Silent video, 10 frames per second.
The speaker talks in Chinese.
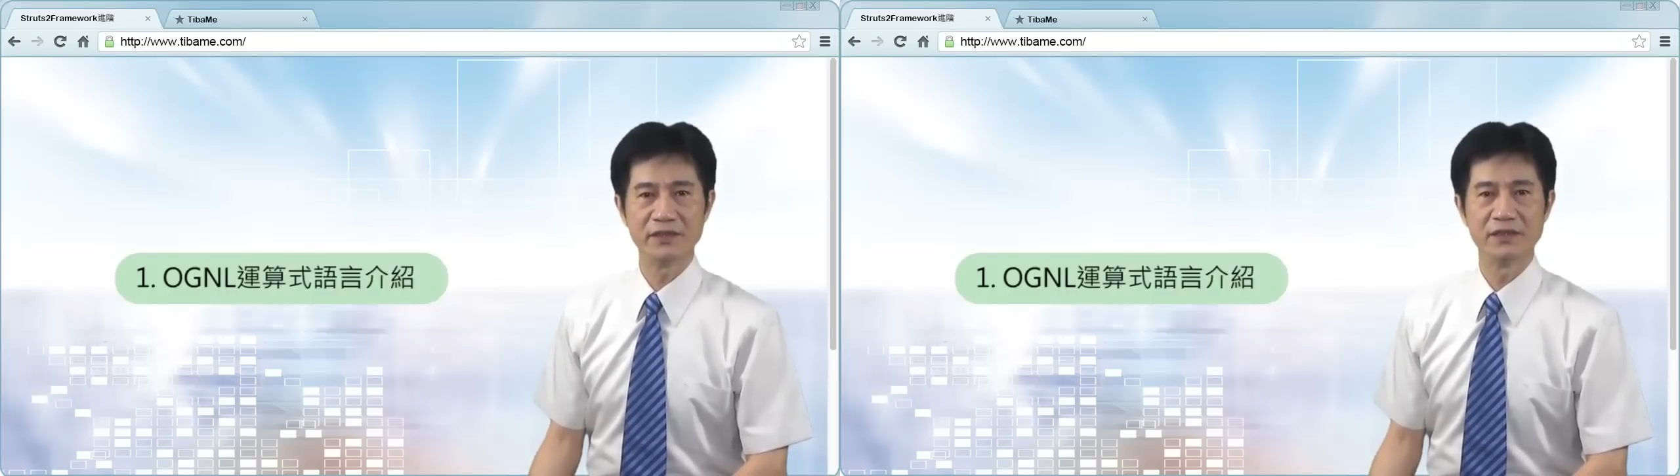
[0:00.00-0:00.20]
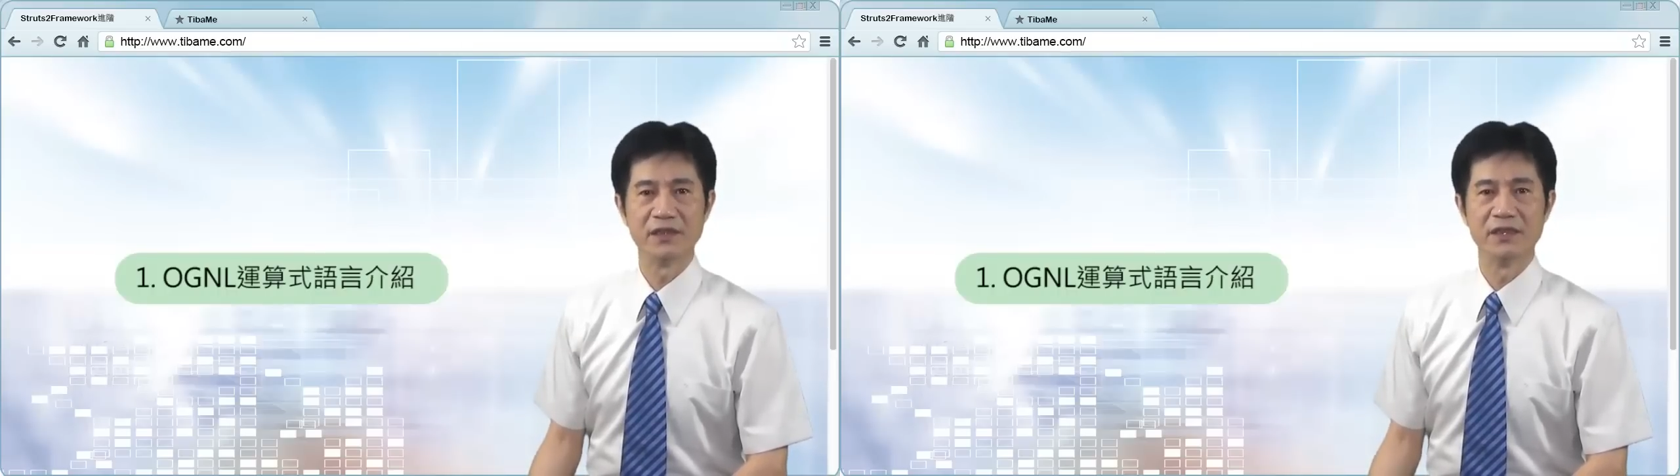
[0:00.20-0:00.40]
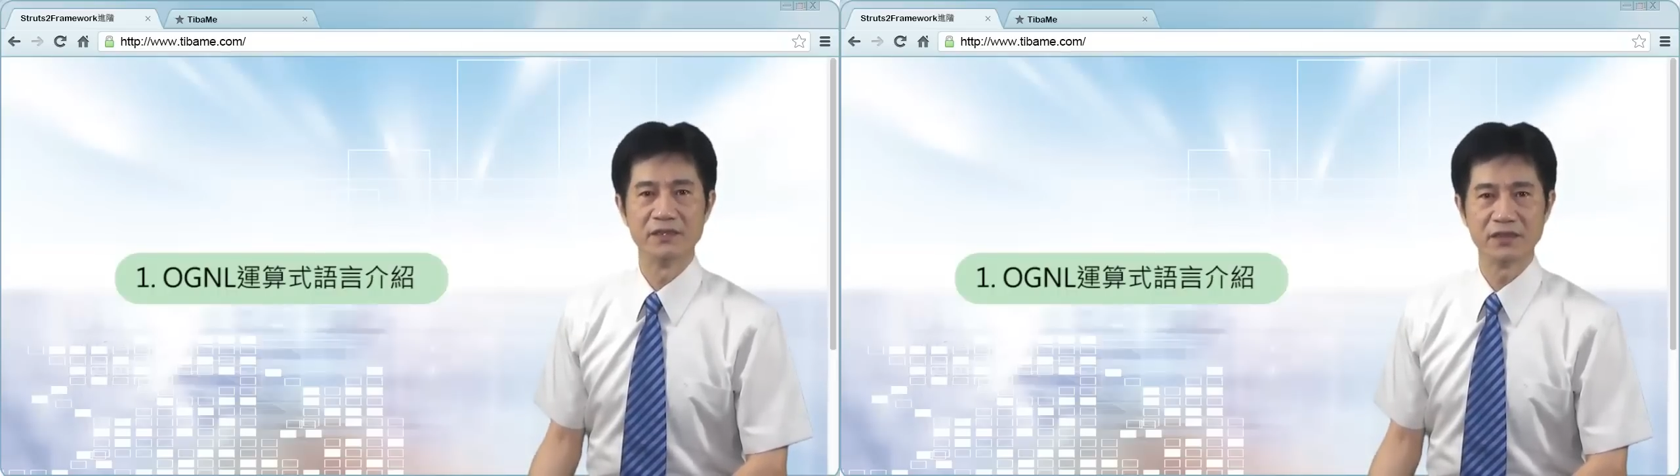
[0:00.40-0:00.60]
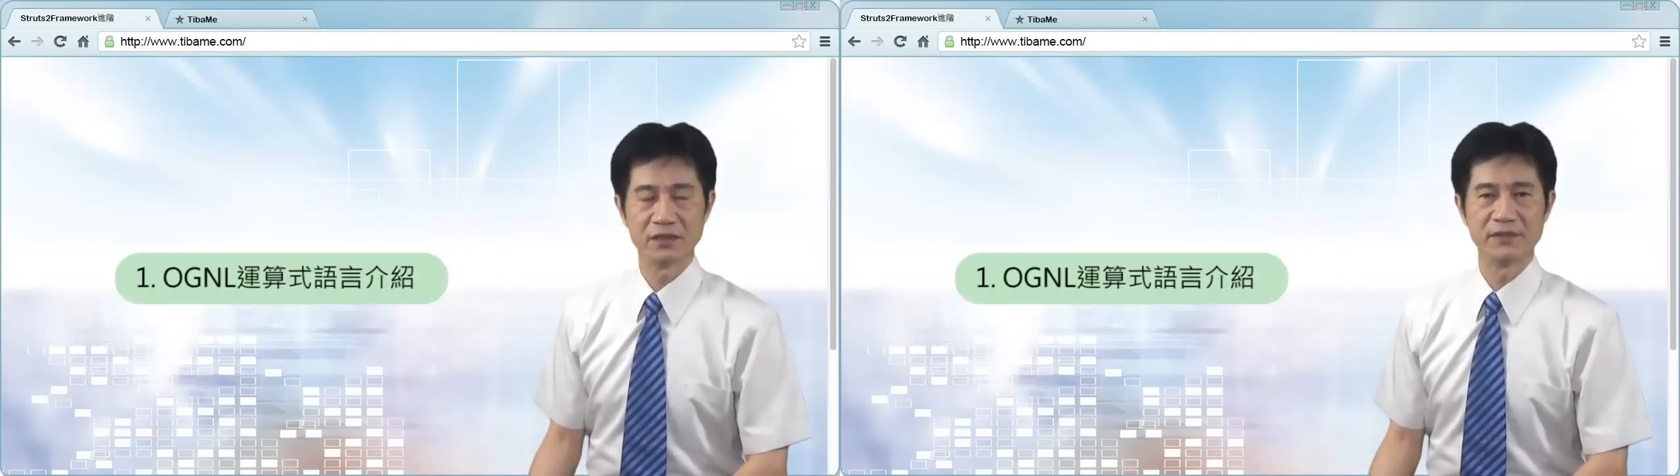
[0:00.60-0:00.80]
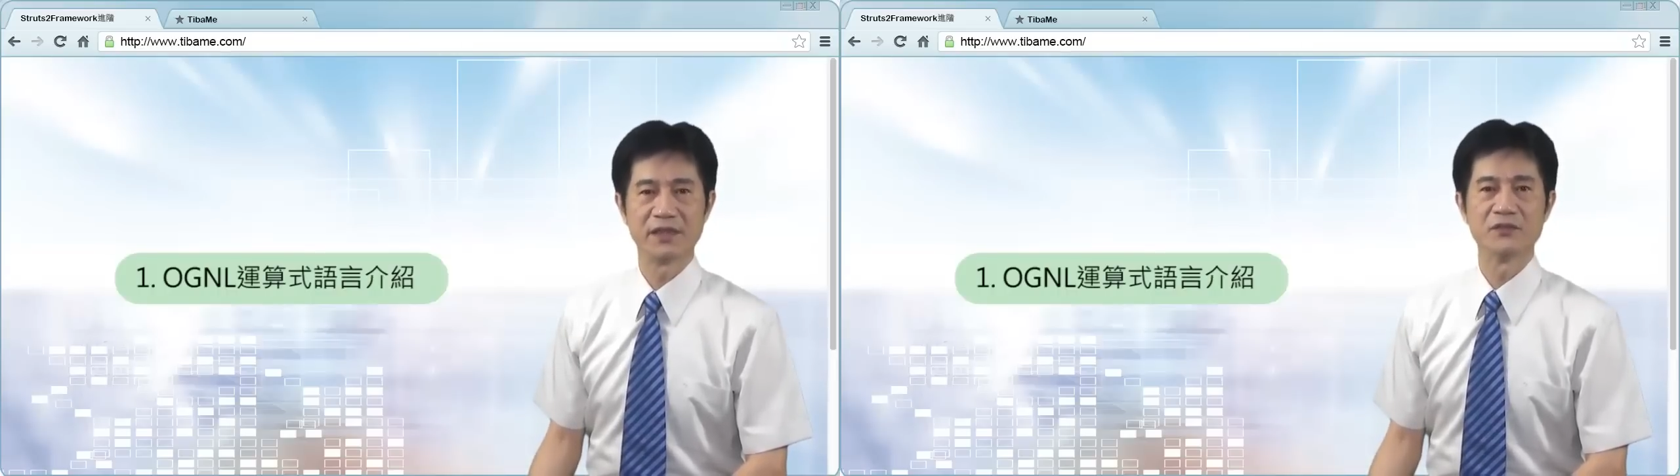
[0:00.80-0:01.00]
式是
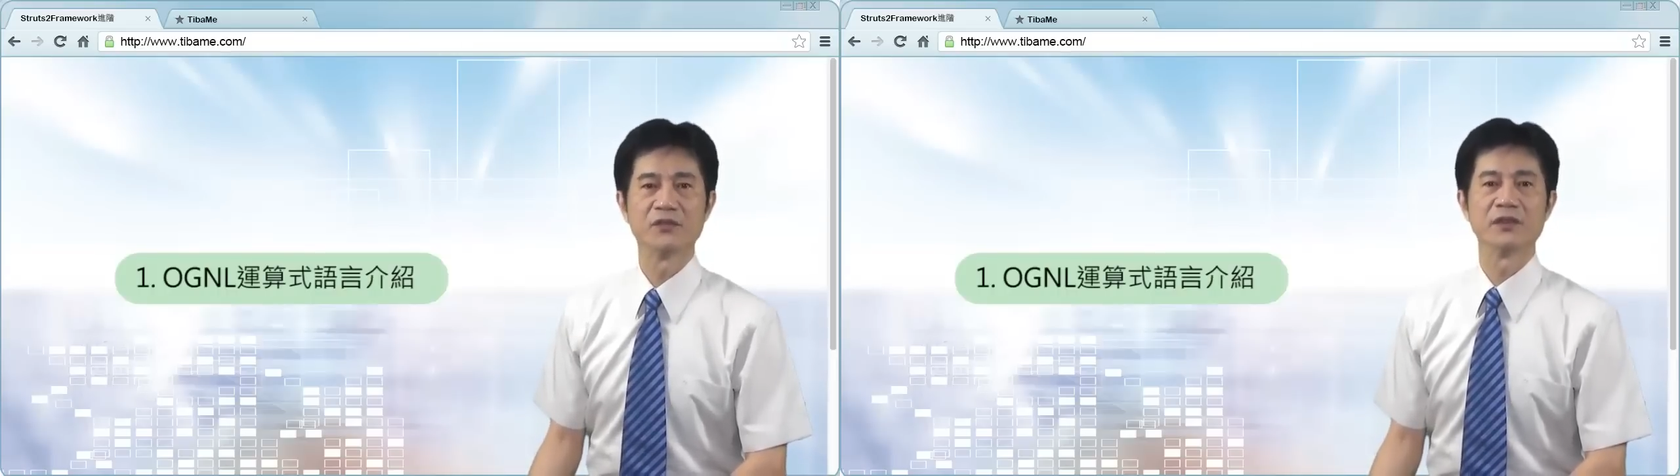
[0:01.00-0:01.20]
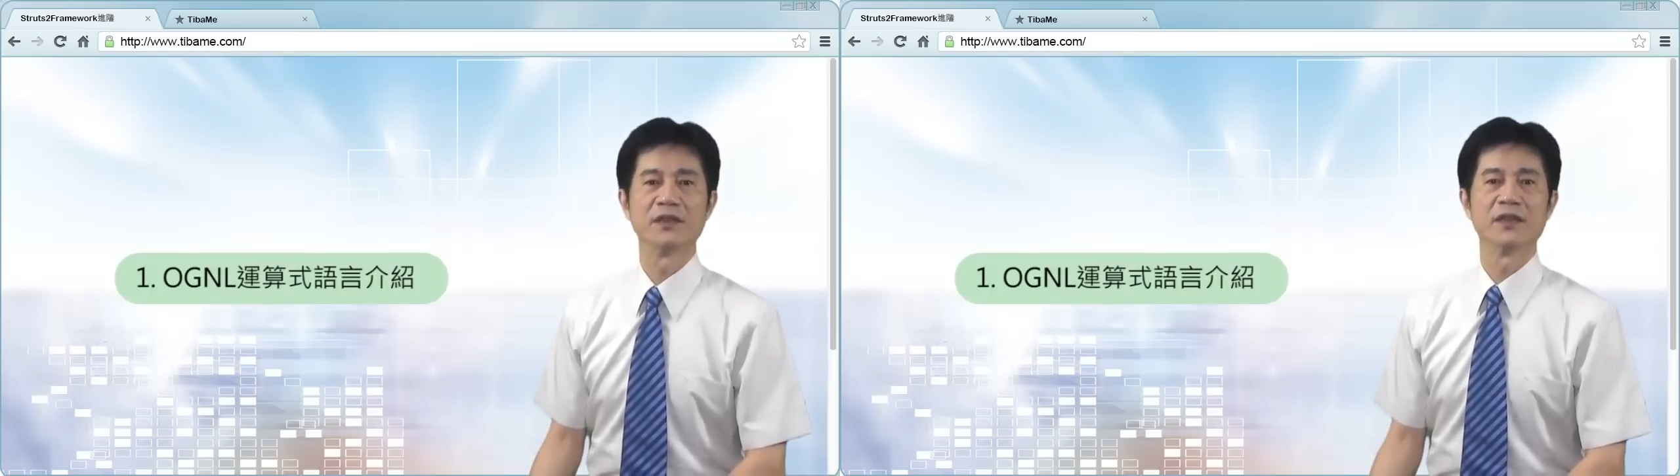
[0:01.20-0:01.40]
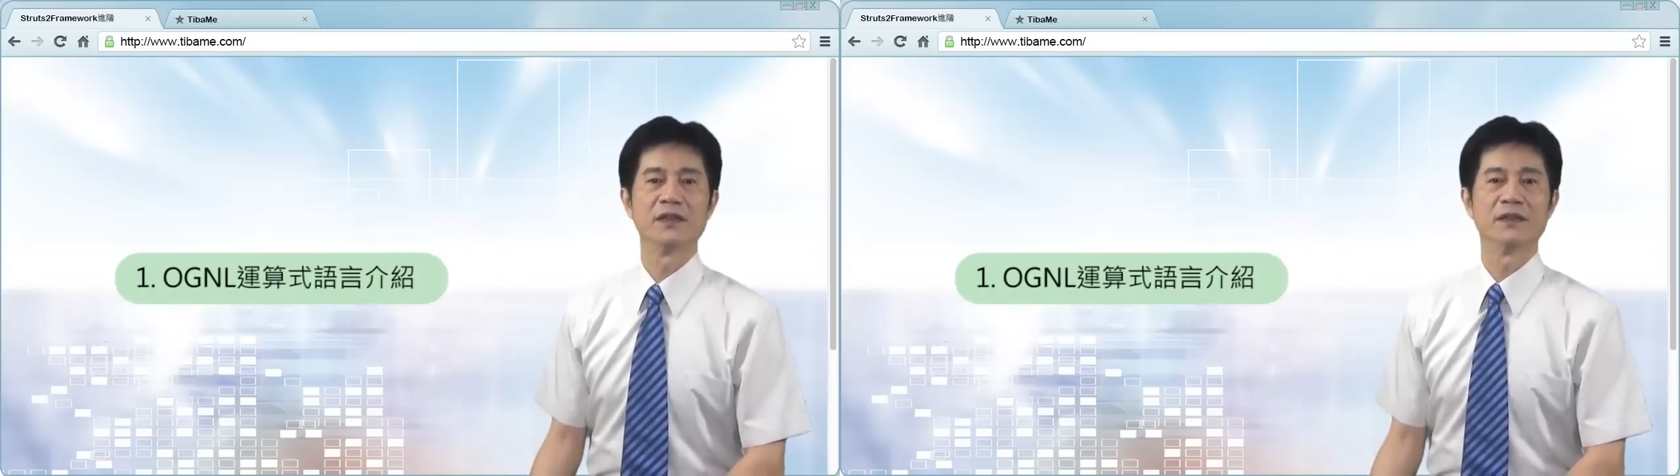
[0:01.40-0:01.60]
怎么操作的。